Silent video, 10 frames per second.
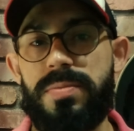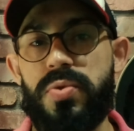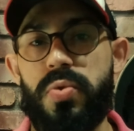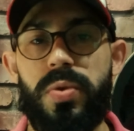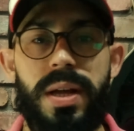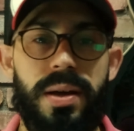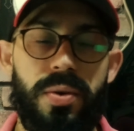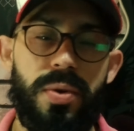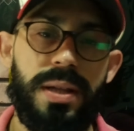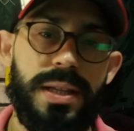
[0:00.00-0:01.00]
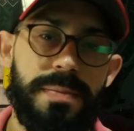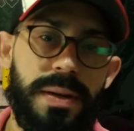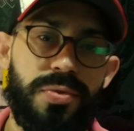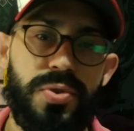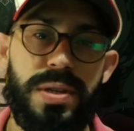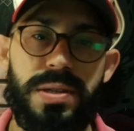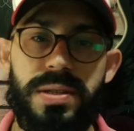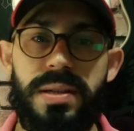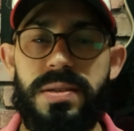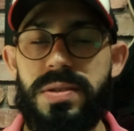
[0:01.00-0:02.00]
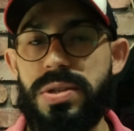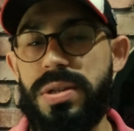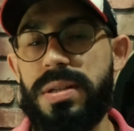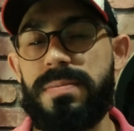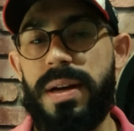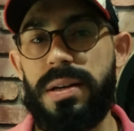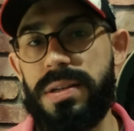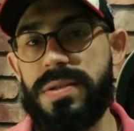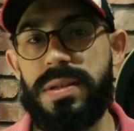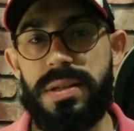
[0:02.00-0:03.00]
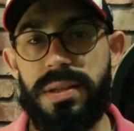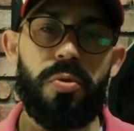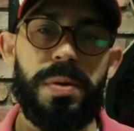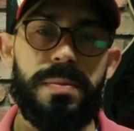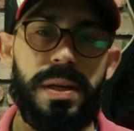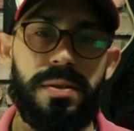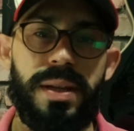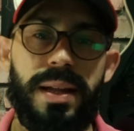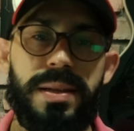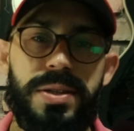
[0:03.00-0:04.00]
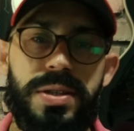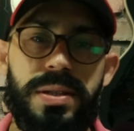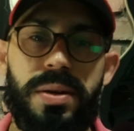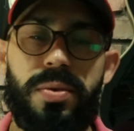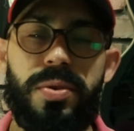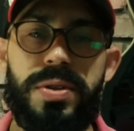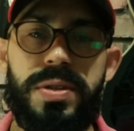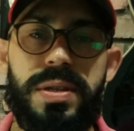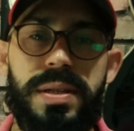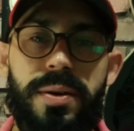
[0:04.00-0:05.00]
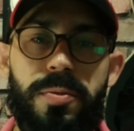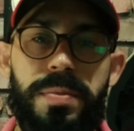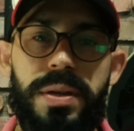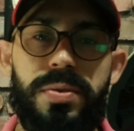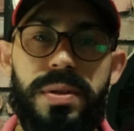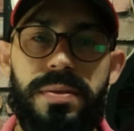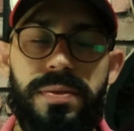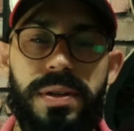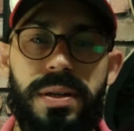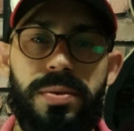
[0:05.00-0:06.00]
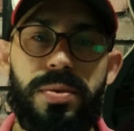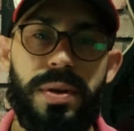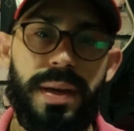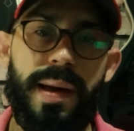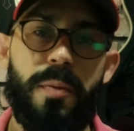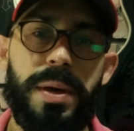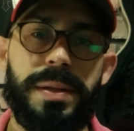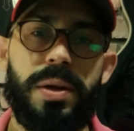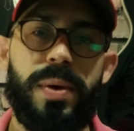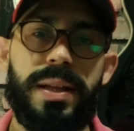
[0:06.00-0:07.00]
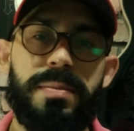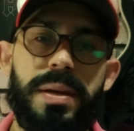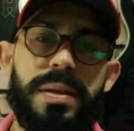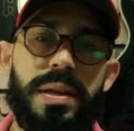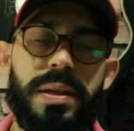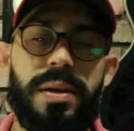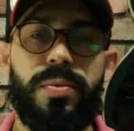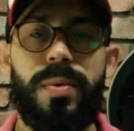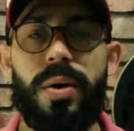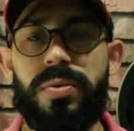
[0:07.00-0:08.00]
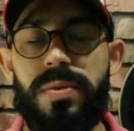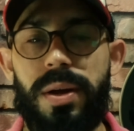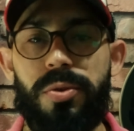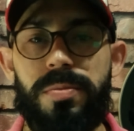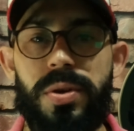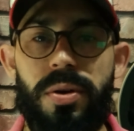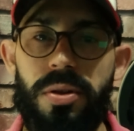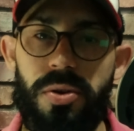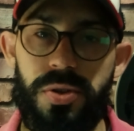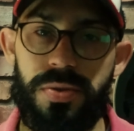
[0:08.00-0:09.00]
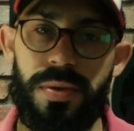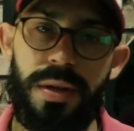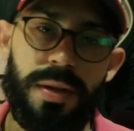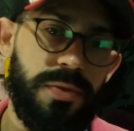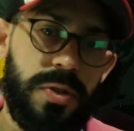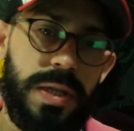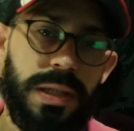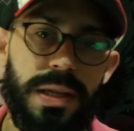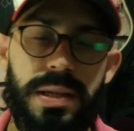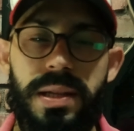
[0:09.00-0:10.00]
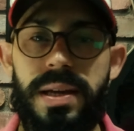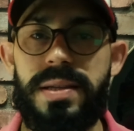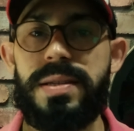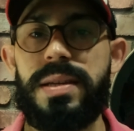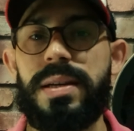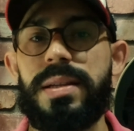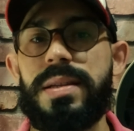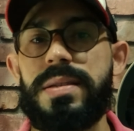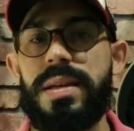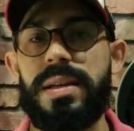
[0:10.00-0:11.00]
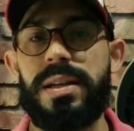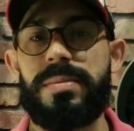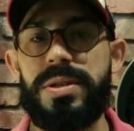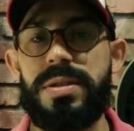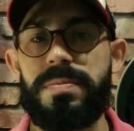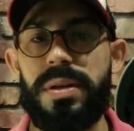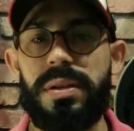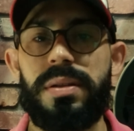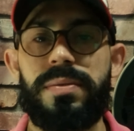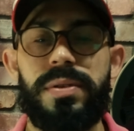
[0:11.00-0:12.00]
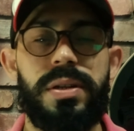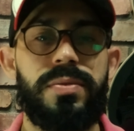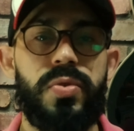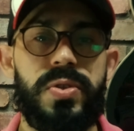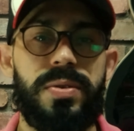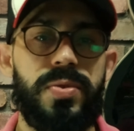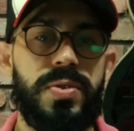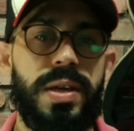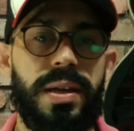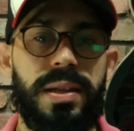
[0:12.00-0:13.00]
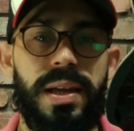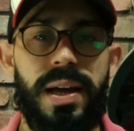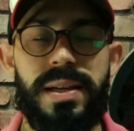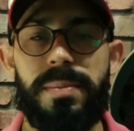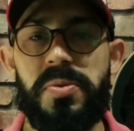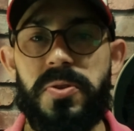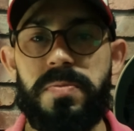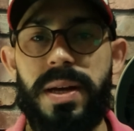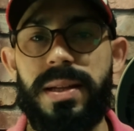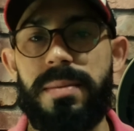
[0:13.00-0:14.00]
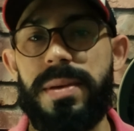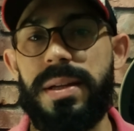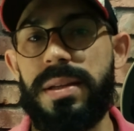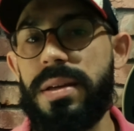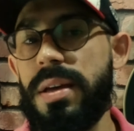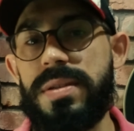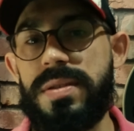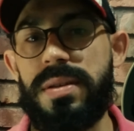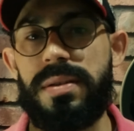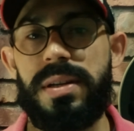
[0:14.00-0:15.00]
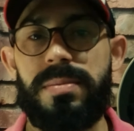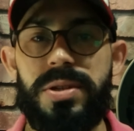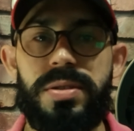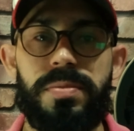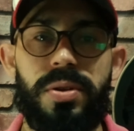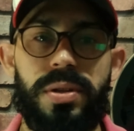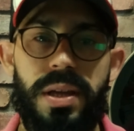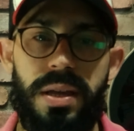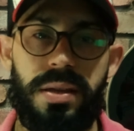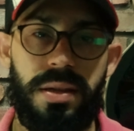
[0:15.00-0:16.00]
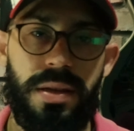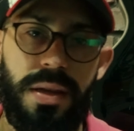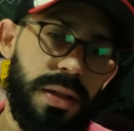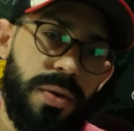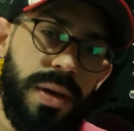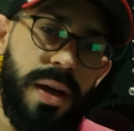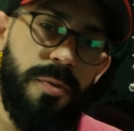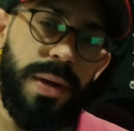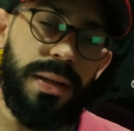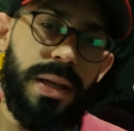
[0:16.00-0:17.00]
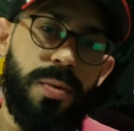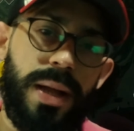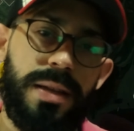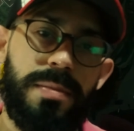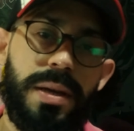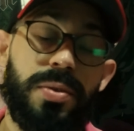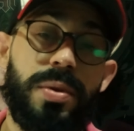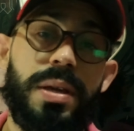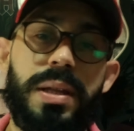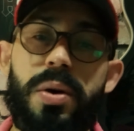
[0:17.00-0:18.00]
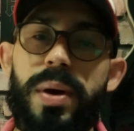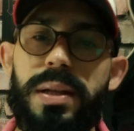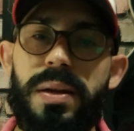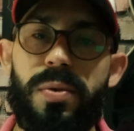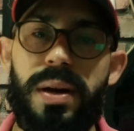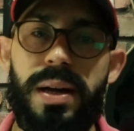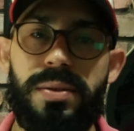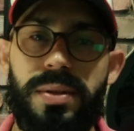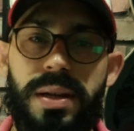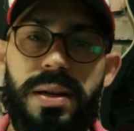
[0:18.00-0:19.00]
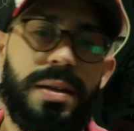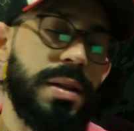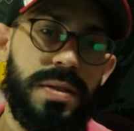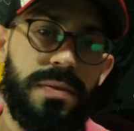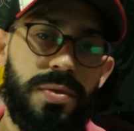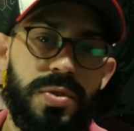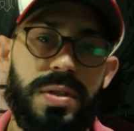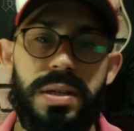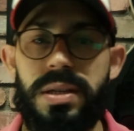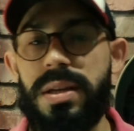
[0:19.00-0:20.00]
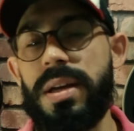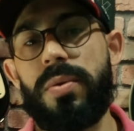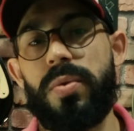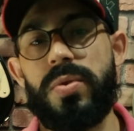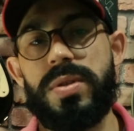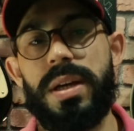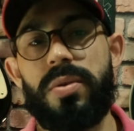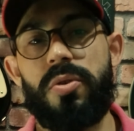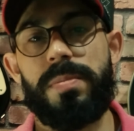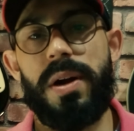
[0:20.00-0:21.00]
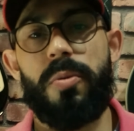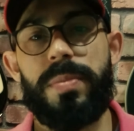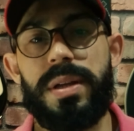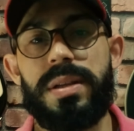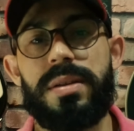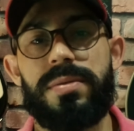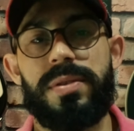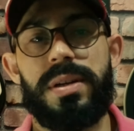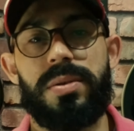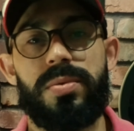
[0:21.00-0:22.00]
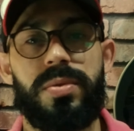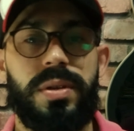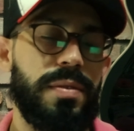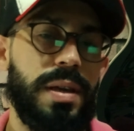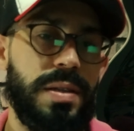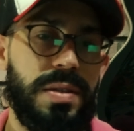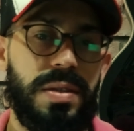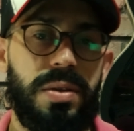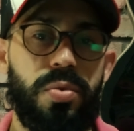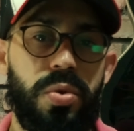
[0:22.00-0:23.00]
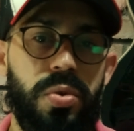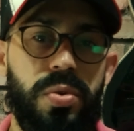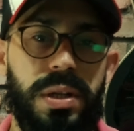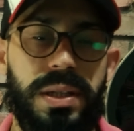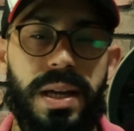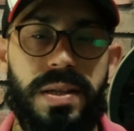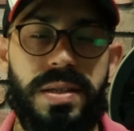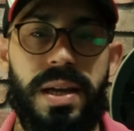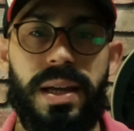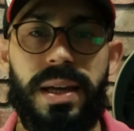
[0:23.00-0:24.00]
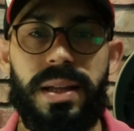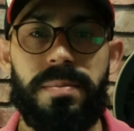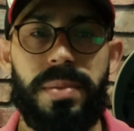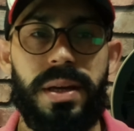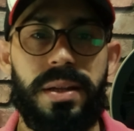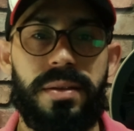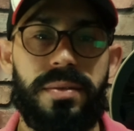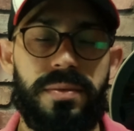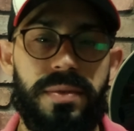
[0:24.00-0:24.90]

massa muscular ou até para você que está desejando emagrecer. O primeiro da lista, e tão conhecida, o peito de frango, realmente é um alimento que tem um alto valor biológico. Para você ter ideia, em cerca de 100 gramas de peito de frango, você consegue ter aí aproximadamente 25 gramas de proteína. Então, realmente é um alimento que não é tão caro, tá? Se você não consegue comprar o peito de frango que vem sem gordura, tá? Sem aquela pele,